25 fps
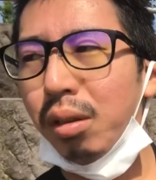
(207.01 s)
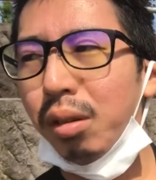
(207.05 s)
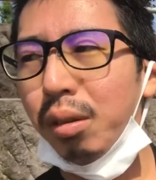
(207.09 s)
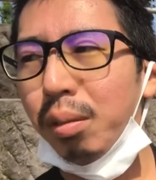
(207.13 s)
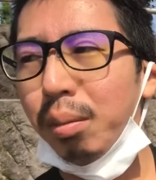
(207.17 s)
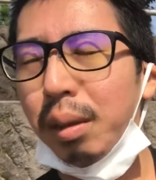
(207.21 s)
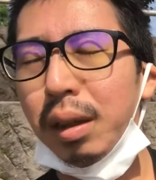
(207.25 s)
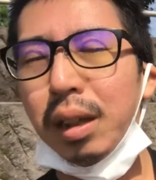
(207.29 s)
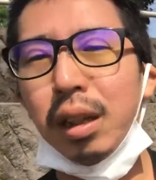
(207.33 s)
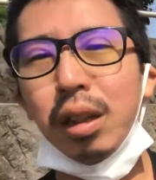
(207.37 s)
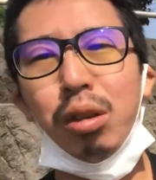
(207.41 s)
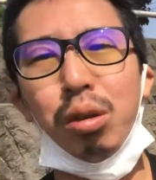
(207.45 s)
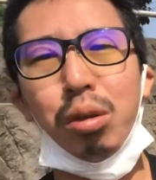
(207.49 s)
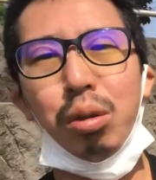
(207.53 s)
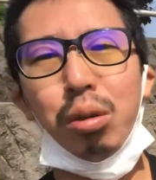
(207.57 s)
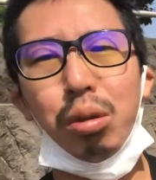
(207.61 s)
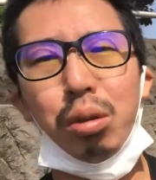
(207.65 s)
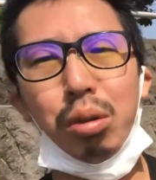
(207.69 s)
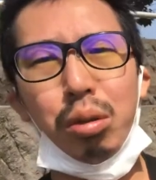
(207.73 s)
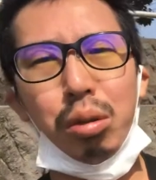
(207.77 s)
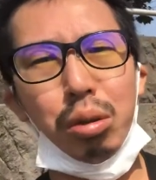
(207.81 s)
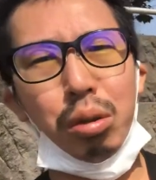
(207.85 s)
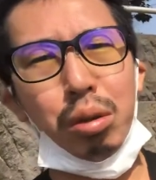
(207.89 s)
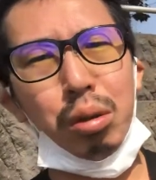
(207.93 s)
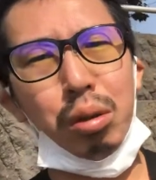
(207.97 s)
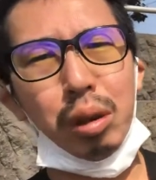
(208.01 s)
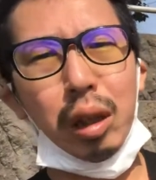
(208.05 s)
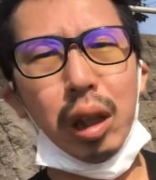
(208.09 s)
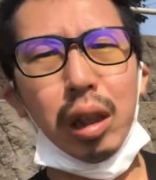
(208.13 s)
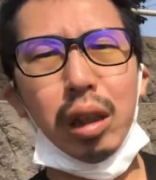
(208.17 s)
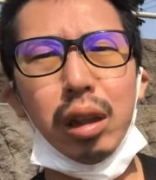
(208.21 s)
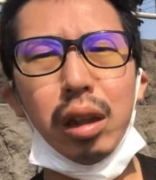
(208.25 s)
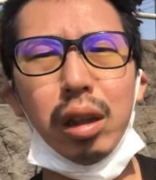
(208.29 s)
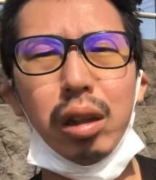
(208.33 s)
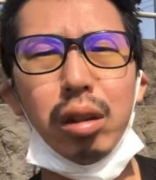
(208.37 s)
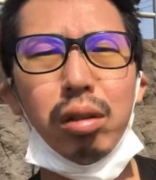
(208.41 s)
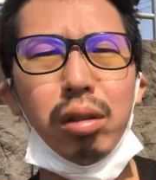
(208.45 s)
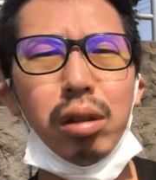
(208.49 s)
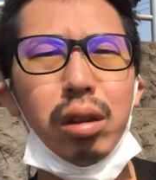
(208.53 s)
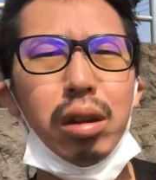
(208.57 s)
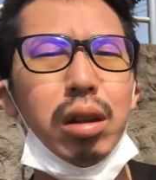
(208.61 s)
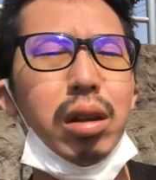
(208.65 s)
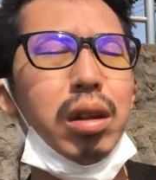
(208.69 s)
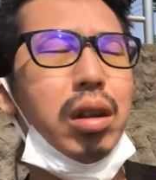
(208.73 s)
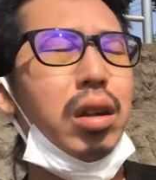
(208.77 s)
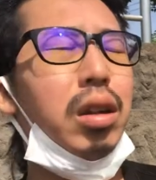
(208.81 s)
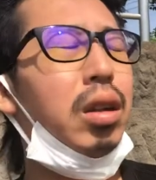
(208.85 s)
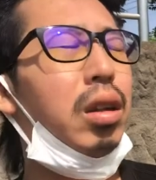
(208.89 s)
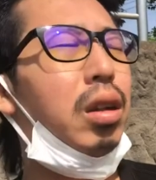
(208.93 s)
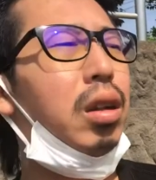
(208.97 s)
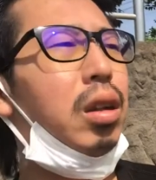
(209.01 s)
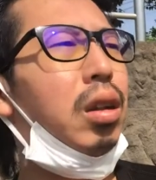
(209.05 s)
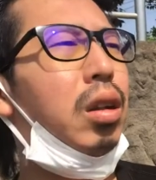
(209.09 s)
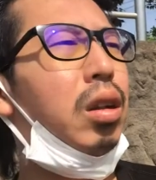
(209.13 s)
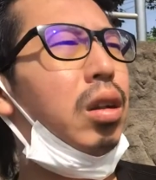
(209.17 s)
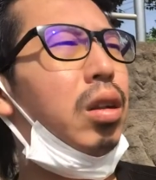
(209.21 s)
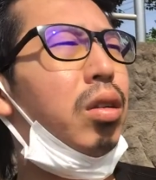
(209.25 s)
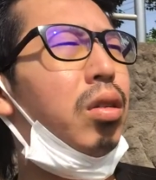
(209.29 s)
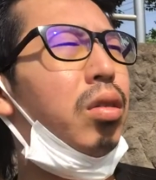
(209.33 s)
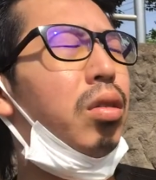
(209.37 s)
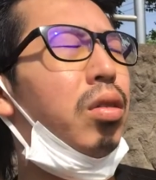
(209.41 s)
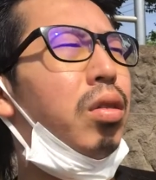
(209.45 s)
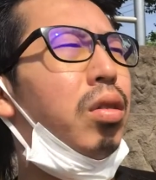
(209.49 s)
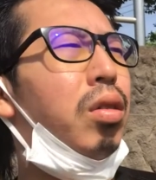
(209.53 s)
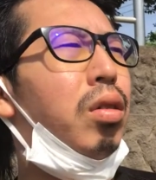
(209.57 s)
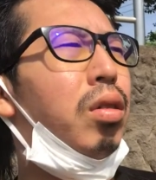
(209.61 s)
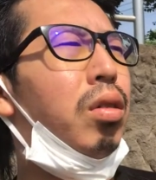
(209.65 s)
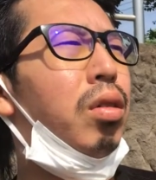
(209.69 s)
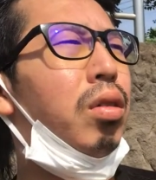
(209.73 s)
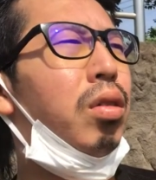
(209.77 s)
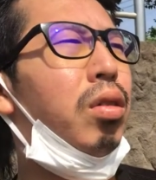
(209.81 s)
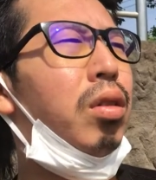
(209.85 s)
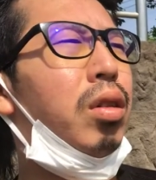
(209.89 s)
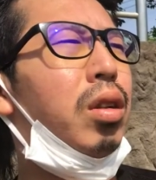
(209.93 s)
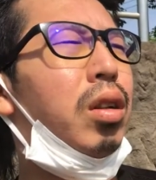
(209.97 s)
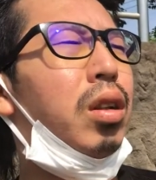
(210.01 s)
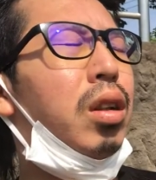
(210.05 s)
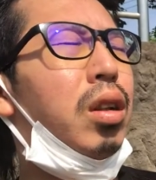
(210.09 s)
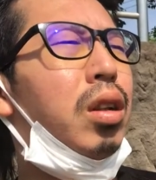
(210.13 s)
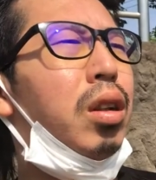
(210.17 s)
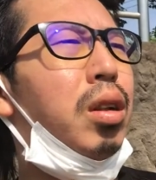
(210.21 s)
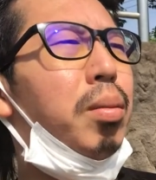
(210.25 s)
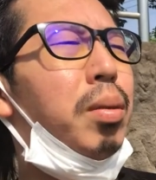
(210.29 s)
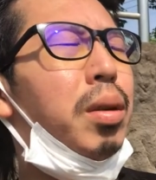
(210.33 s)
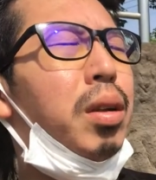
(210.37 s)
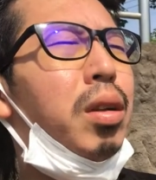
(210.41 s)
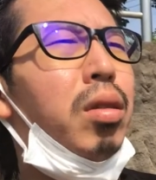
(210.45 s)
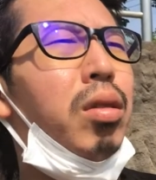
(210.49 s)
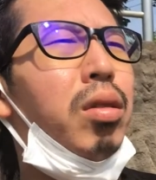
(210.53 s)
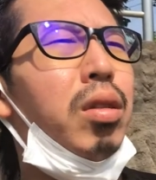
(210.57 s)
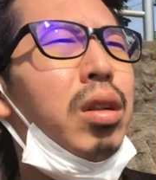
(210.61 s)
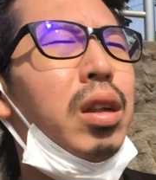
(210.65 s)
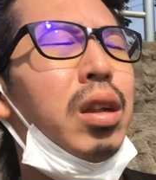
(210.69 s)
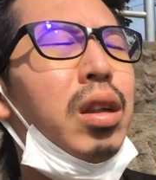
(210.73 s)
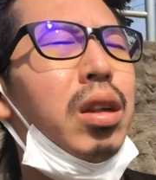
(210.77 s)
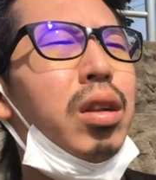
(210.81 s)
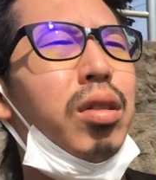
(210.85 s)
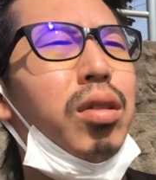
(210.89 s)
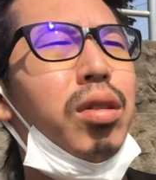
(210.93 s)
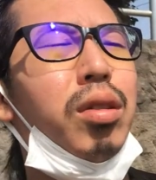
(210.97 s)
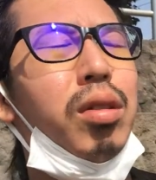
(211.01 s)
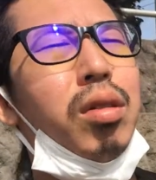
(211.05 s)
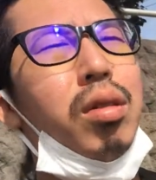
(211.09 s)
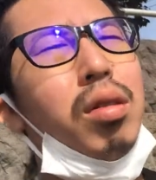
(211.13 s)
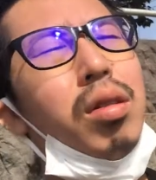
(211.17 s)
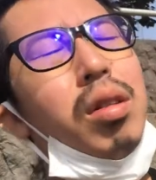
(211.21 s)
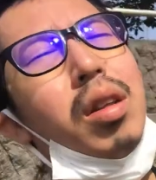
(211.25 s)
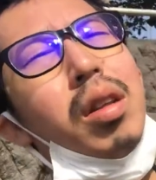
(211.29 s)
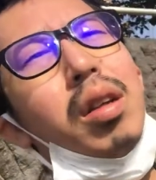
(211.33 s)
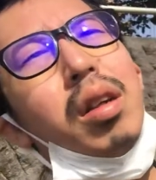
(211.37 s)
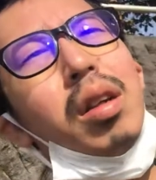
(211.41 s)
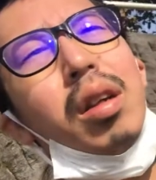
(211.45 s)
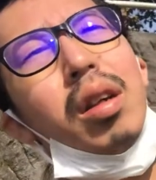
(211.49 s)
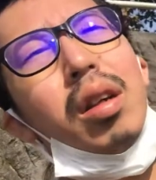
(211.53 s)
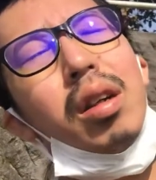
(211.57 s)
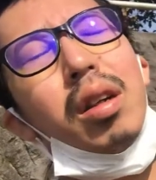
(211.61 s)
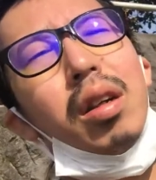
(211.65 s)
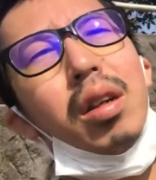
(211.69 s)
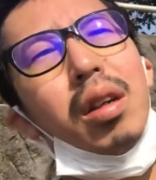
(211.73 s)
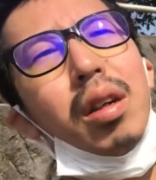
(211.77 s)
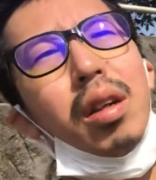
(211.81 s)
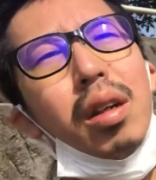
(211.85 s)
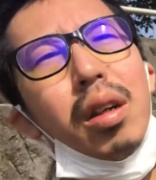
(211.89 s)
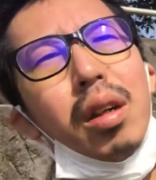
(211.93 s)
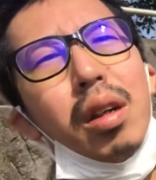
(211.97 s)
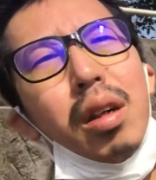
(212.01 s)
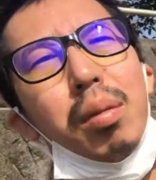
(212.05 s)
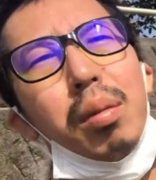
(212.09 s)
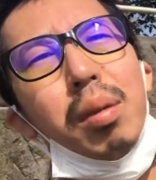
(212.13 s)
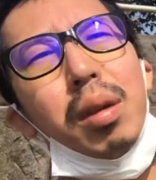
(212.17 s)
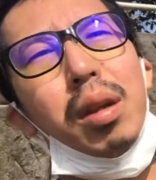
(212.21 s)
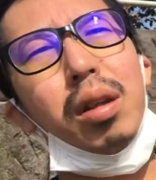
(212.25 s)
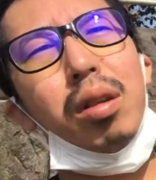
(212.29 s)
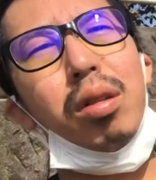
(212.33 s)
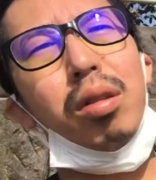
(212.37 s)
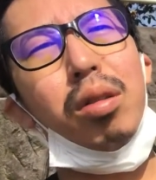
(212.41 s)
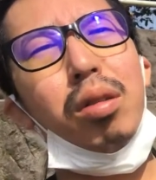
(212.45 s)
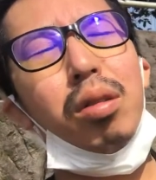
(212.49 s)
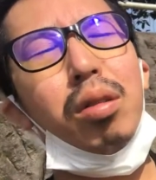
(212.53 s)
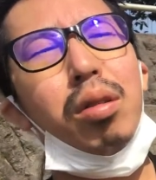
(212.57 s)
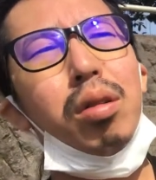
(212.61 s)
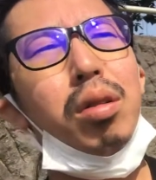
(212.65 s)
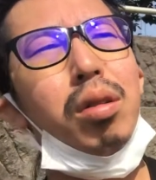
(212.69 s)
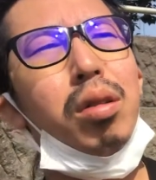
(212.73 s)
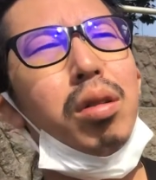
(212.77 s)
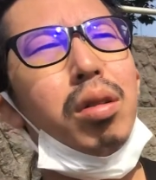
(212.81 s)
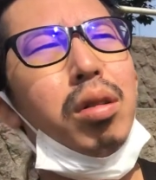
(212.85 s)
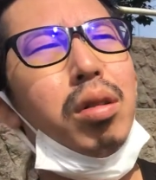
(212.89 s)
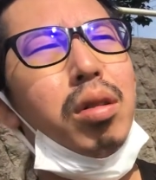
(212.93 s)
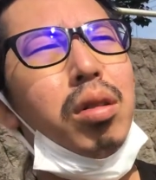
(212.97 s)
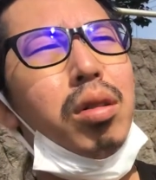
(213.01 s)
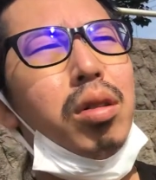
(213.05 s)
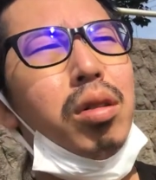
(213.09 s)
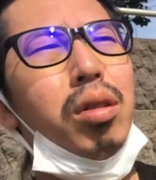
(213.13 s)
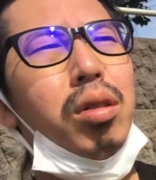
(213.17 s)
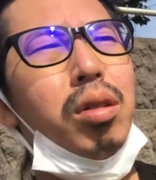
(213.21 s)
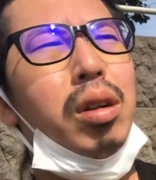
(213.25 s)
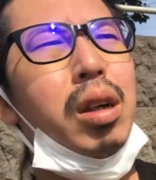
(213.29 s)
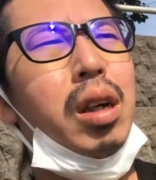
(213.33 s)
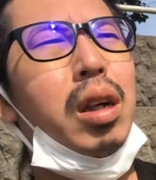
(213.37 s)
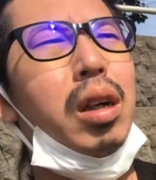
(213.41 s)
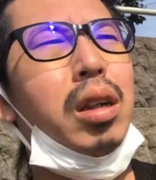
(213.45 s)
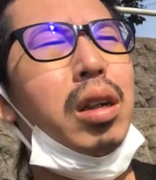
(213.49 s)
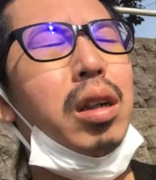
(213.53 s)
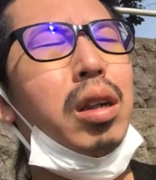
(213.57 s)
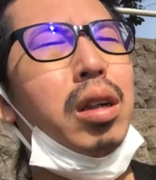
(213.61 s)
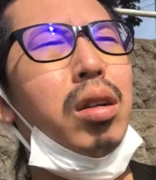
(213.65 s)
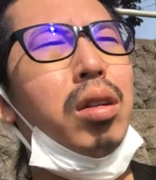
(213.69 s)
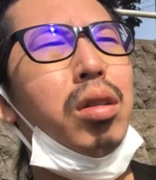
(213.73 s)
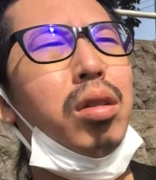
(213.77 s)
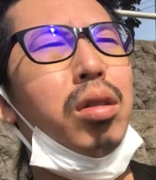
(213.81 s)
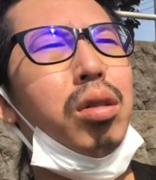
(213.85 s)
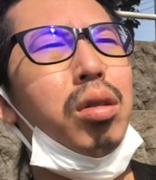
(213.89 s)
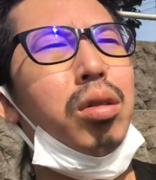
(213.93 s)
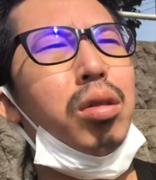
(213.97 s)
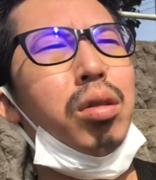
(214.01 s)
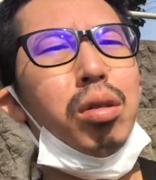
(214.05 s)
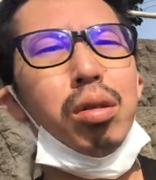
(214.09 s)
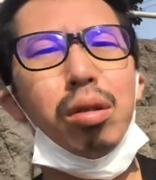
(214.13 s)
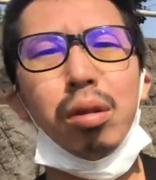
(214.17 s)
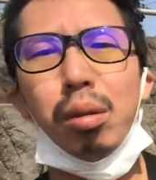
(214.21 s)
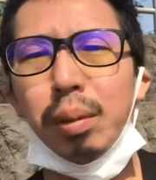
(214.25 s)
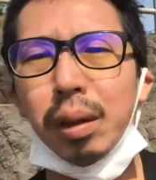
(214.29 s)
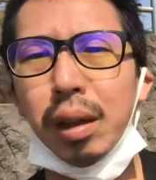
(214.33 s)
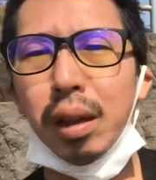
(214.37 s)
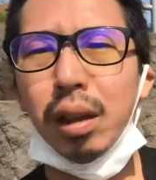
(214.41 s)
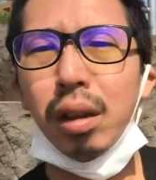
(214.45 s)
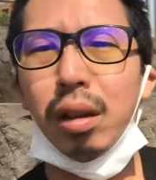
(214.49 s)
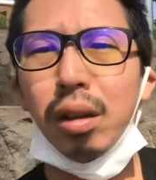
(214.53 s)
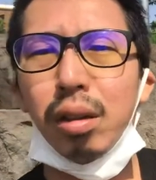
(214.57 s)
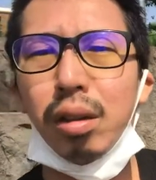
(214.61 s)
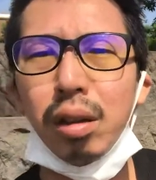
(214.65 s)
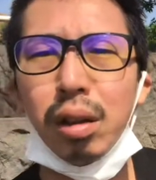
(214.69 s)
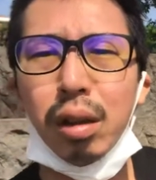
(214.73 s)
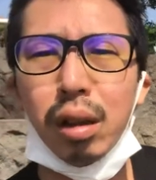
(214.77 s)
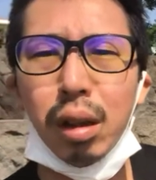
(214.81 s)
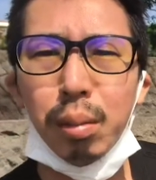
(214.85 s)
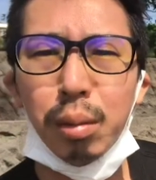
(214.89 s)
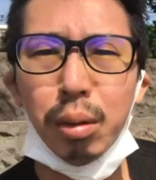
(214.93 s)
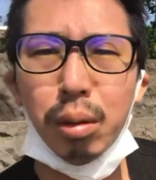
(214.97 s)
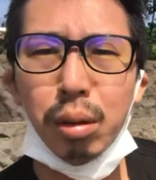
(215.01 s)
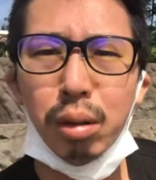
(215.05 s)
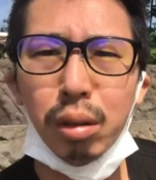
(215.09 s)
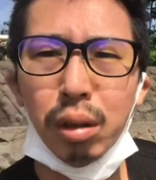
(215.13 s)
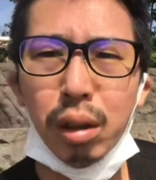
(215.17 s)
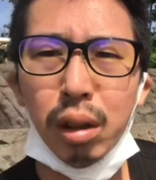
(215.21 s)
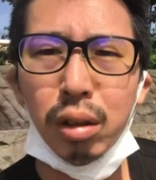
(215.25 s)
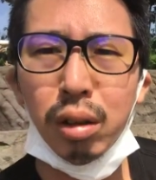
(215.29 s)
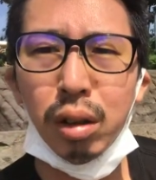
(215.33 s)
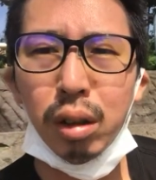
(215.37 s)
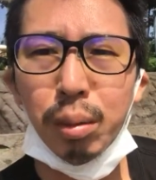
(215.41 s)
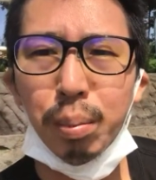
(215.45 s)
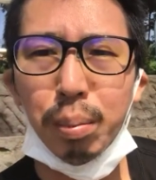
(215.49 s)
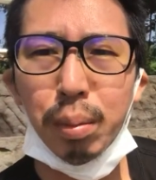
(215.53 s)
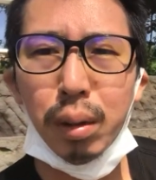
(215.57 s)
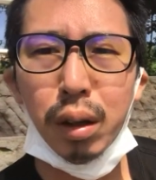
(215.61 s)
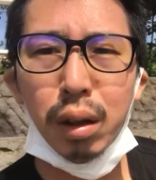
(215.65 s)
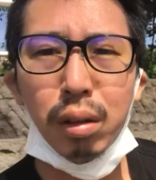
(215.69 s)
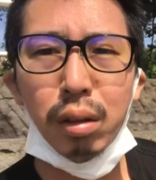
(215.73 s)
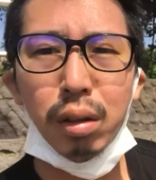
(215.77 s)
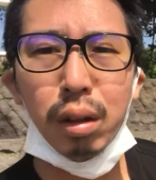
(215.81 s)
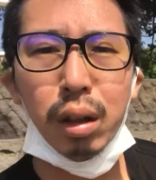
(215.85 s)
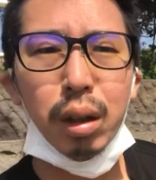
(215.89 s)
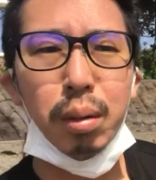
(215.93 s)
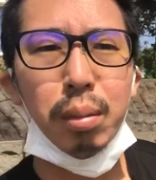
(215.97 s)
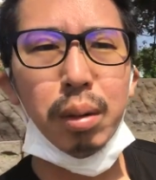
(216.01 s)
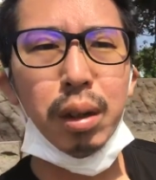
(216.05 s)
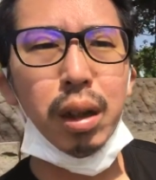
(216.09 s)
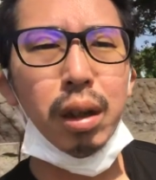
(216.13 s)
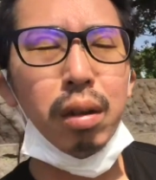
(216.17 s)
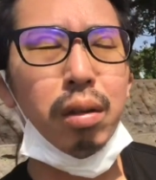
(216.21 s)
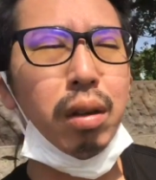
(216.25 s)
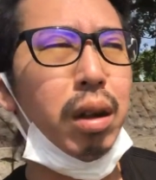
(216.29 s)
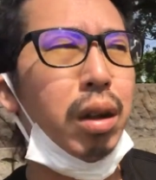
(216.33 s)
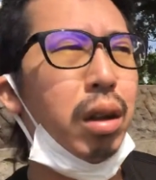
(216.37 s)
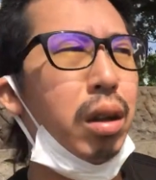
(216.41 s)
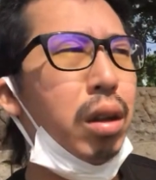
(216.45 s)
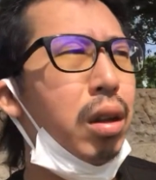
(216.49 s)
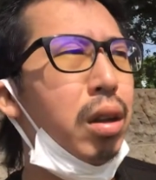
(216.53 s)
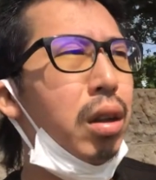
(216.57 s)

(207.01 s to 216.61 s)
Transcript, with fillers: まあ、異常行動だったりとかなんかそういうのをしてしまう気がするんでまあちょっとこの梅雨が明けるところまでですか多分6月いっぱいぐらいまではやっ